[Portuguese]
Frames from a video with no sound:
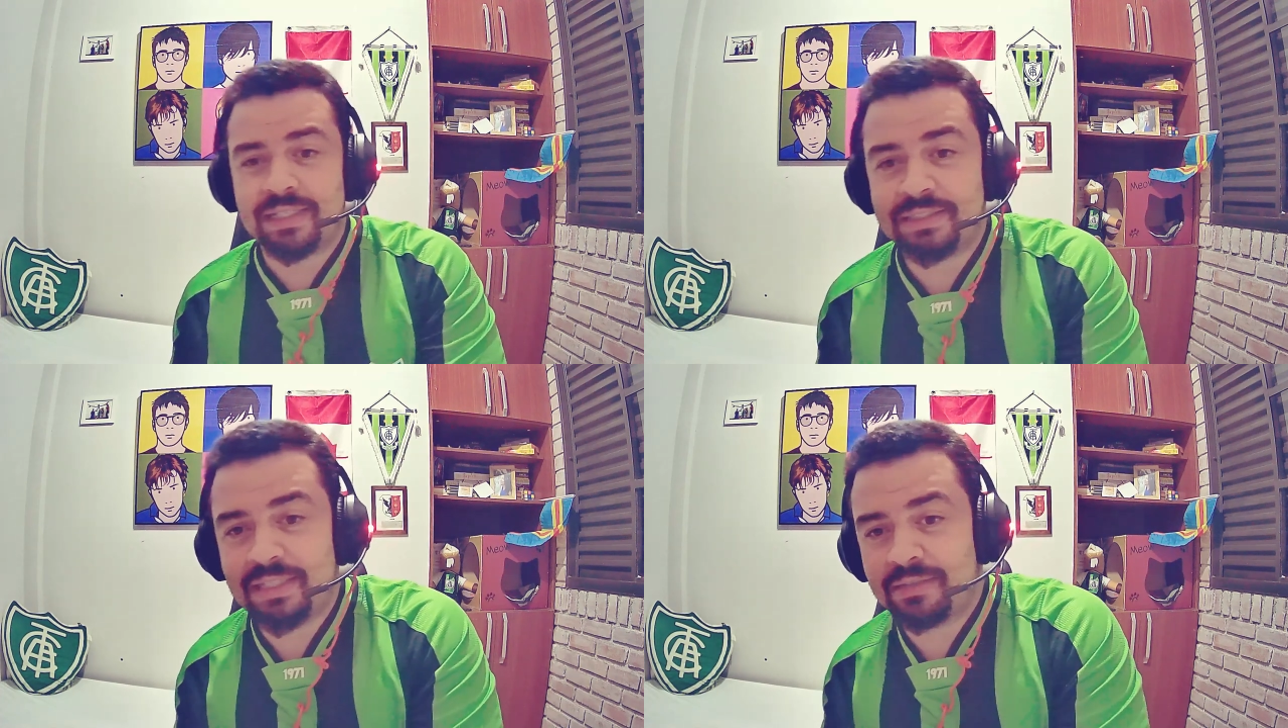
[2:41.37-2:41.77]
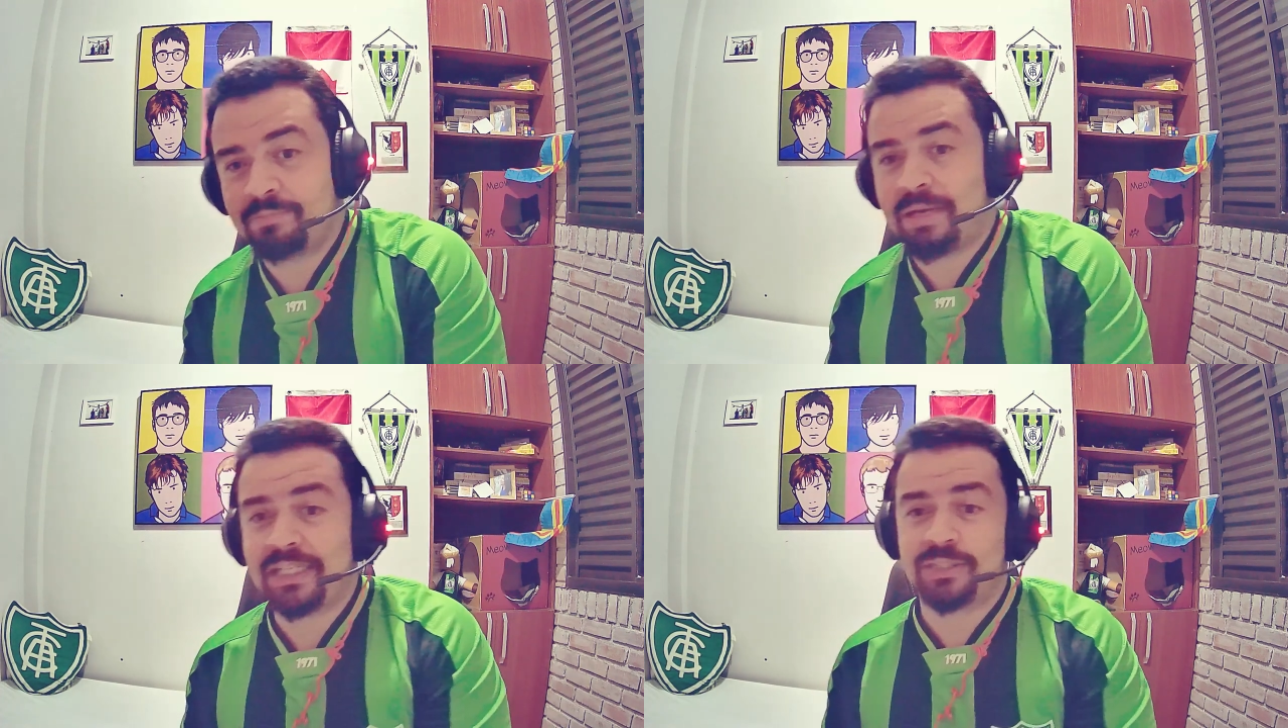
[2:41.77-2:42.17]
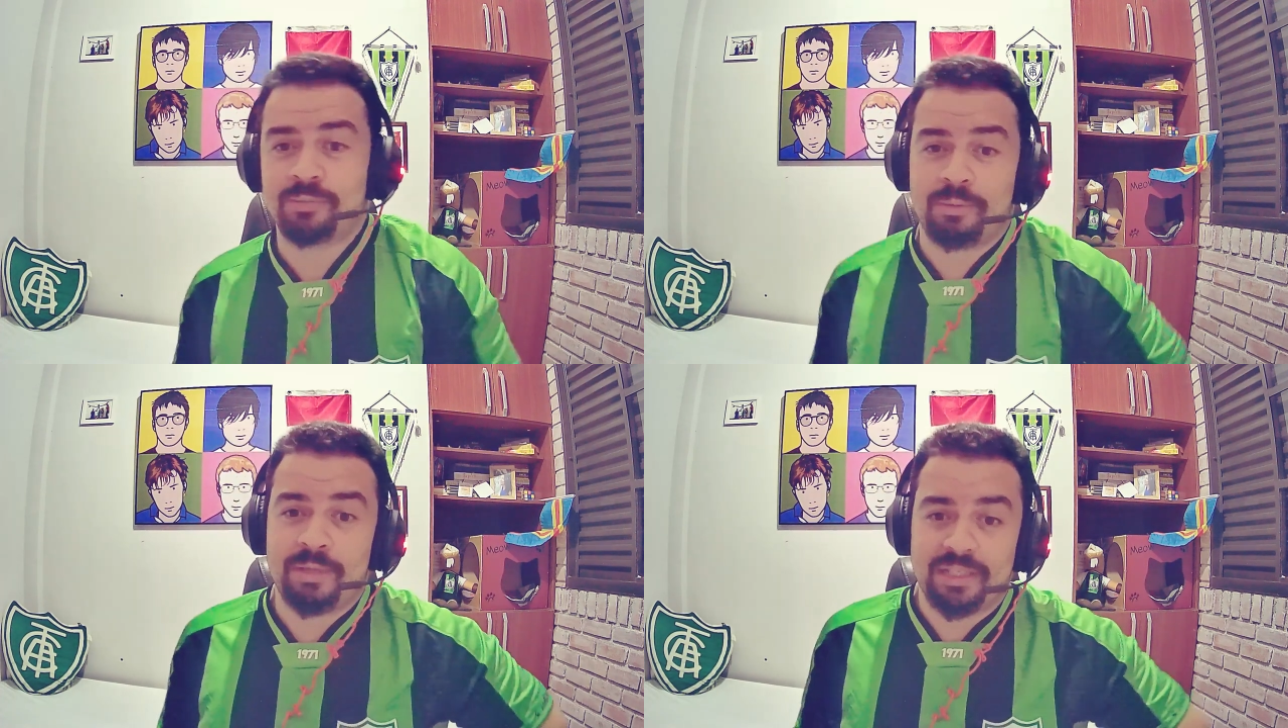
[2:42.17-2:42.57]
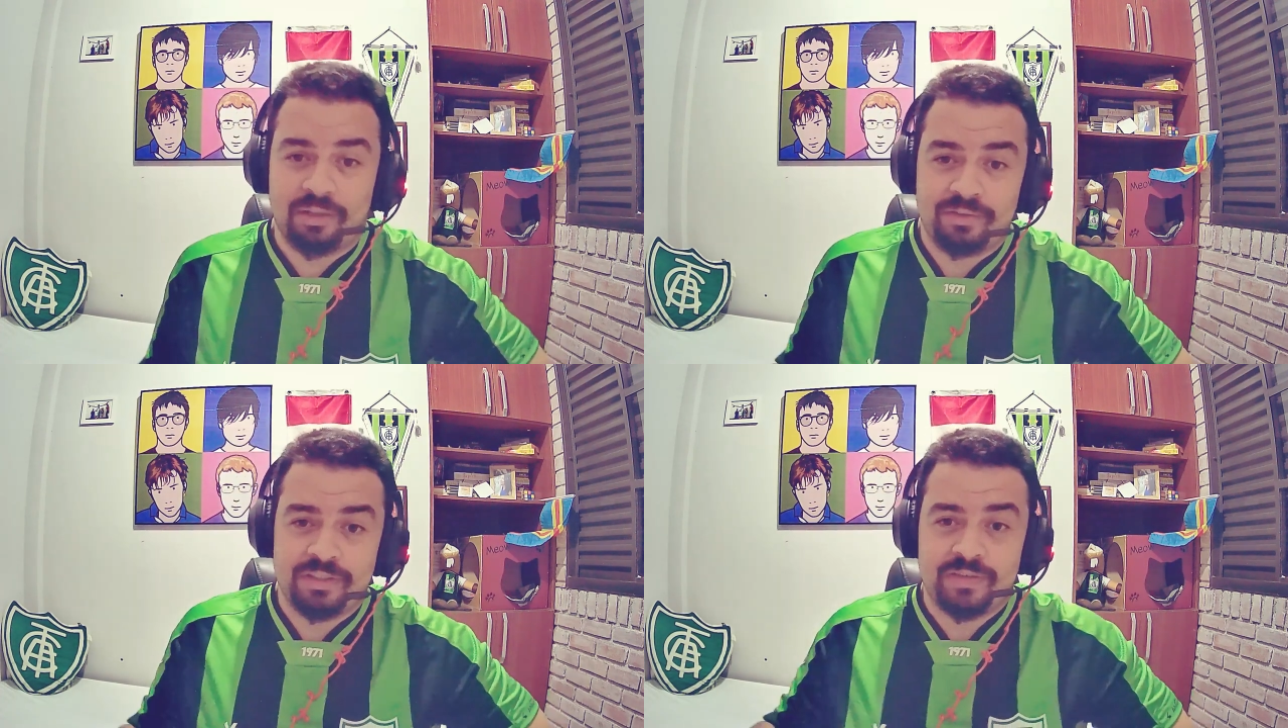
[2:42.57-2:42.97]
Se ele bate de primeira,
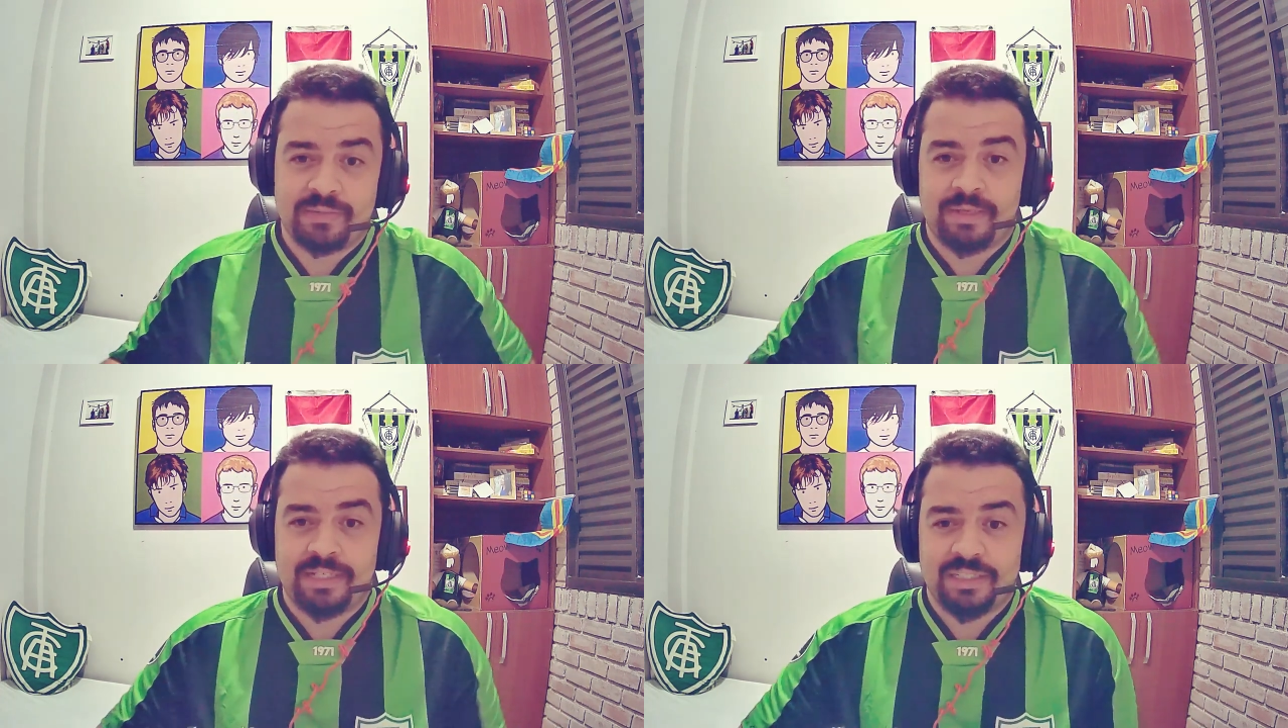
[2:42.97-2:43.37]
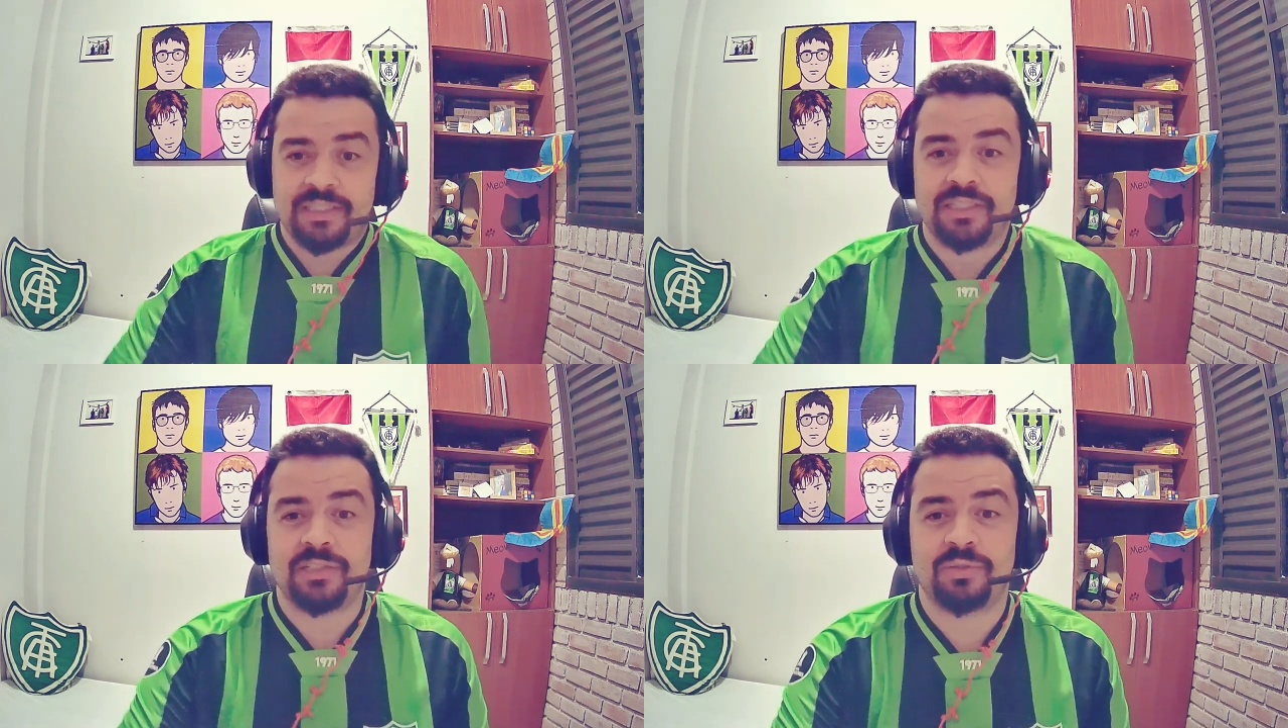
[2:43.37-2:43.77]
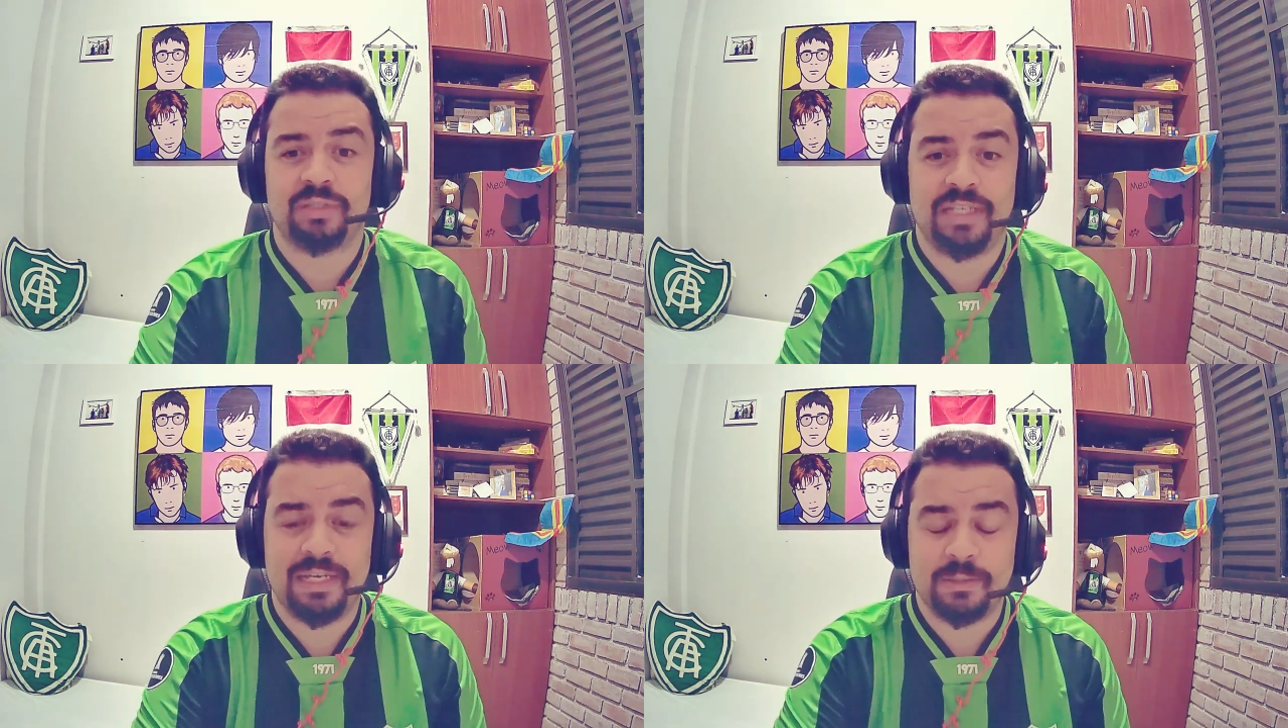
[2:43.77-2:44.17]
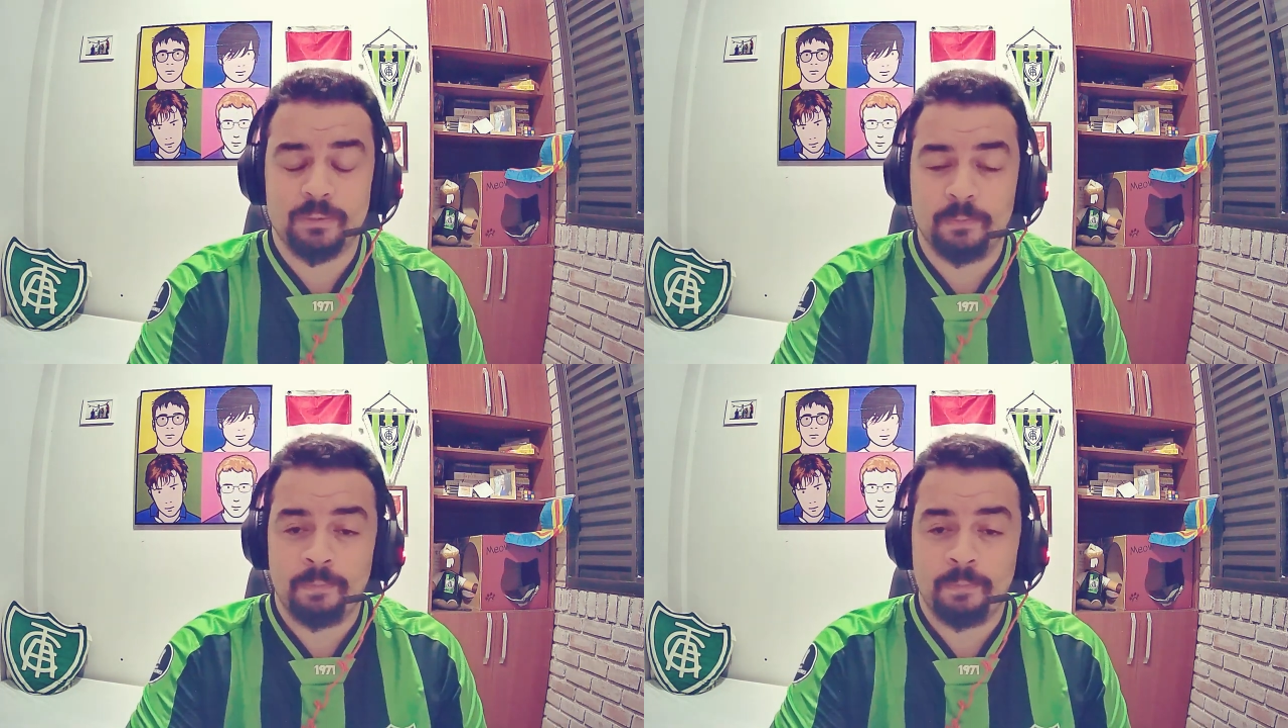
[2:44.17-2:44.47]
talvez tivesse mais chance de sucesso.